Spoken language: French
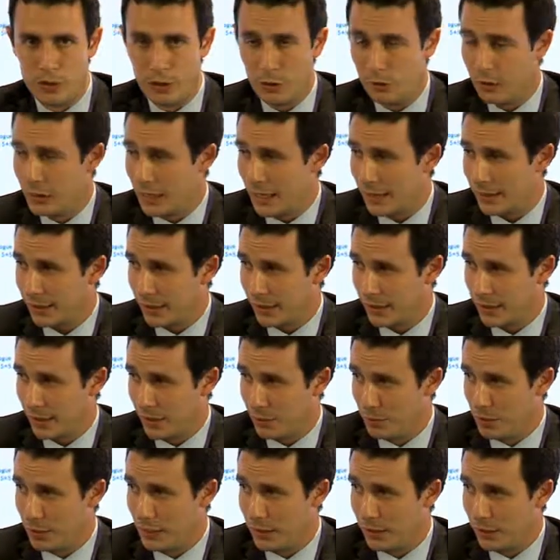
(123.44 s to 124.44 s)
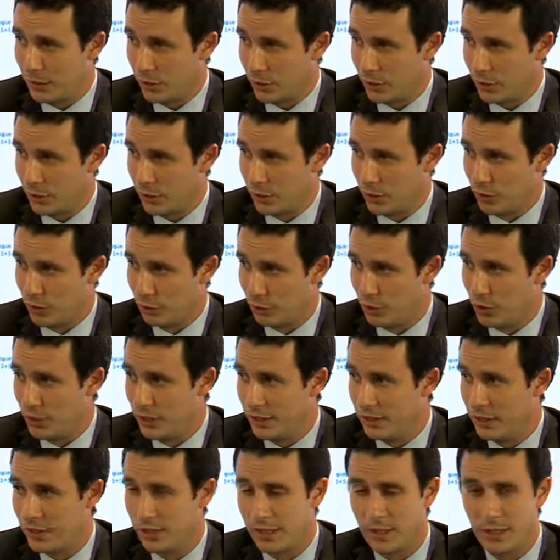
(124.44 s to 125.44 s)
il y a une lettre d'un militant euh,
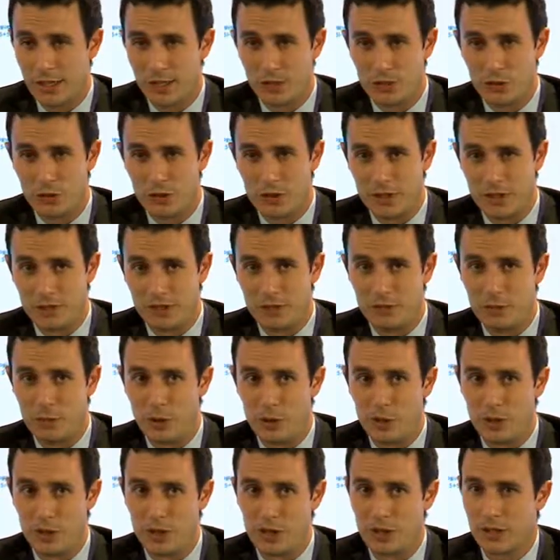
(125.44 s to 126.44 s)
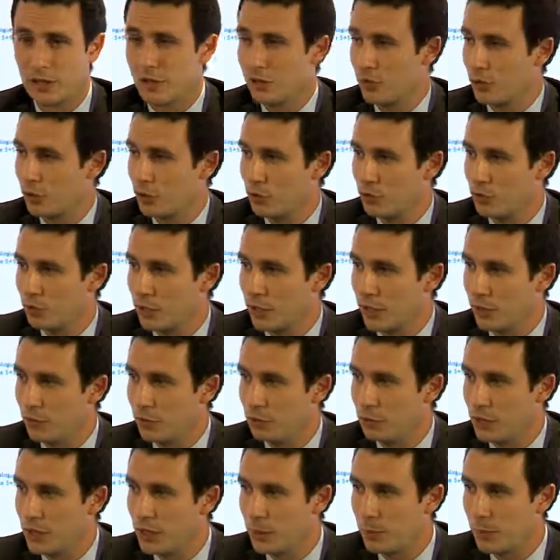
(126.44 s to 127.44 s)
politique et associatif marocain que je voudrais
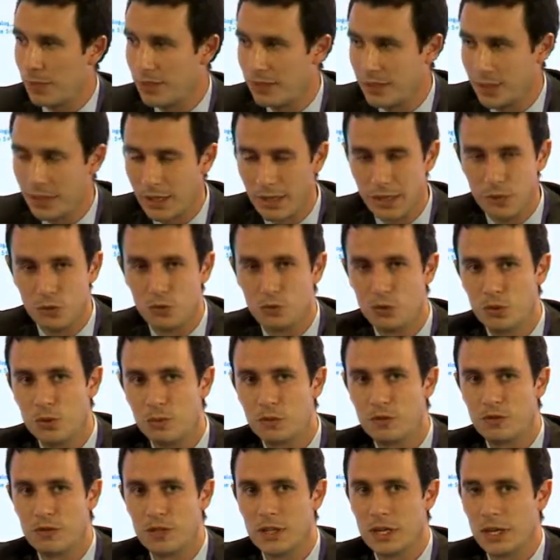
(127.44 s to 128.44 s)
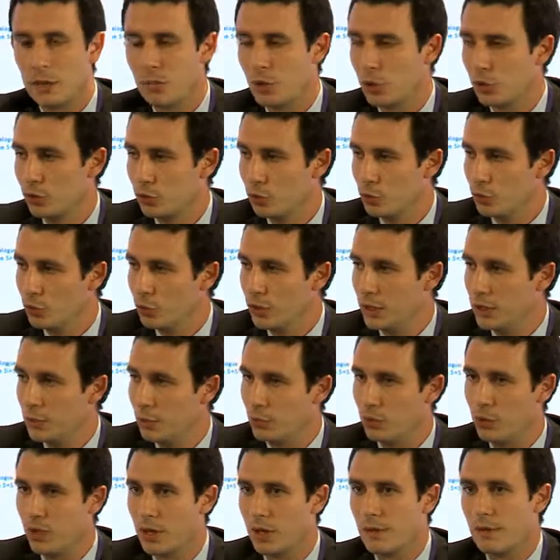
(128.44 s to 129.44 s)
vous lire parce qu'elle résume finalement tous les
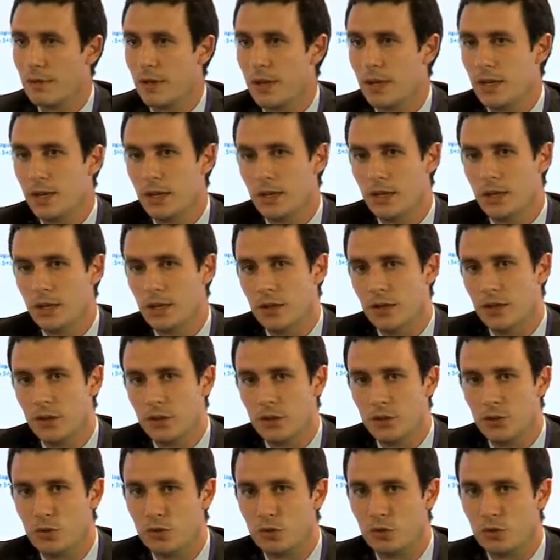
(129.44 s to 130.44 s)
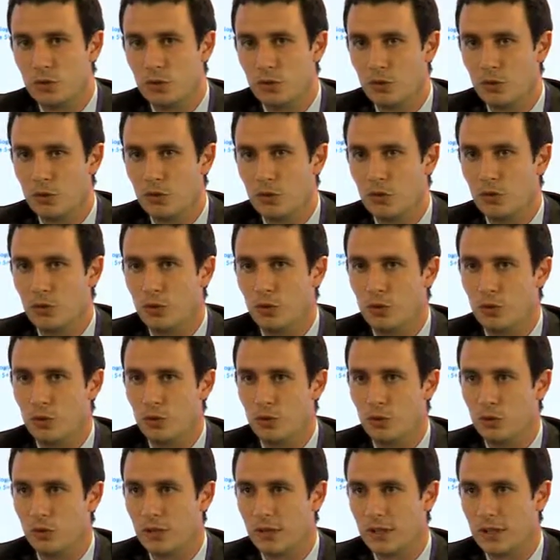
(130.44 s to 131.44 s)
points euh,
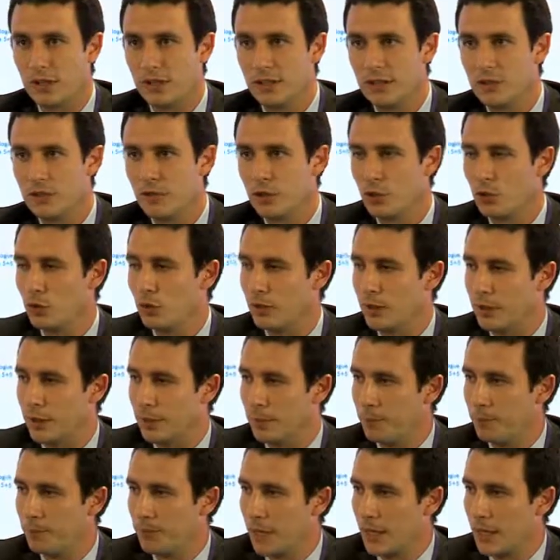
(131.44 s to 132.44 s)
de, cette difficulté.